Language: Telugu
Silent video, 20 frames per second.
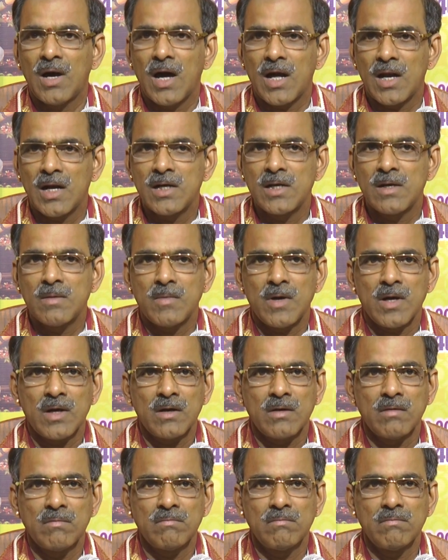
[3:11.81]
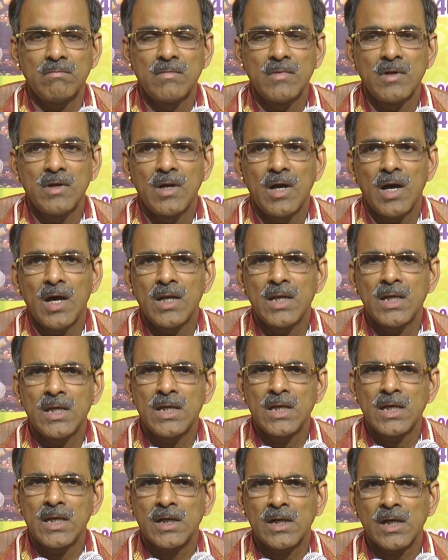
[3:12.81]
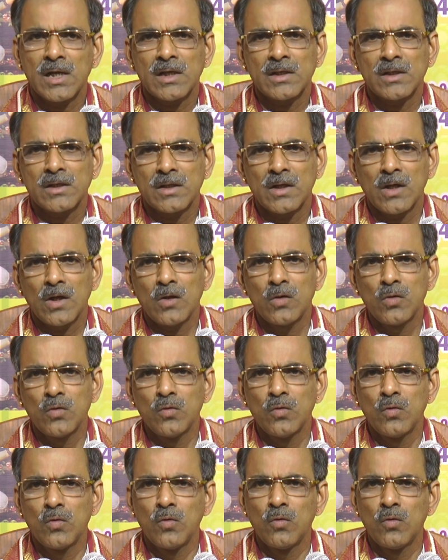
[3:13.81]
అరణ్య మార్గం అనేక కష్టాలు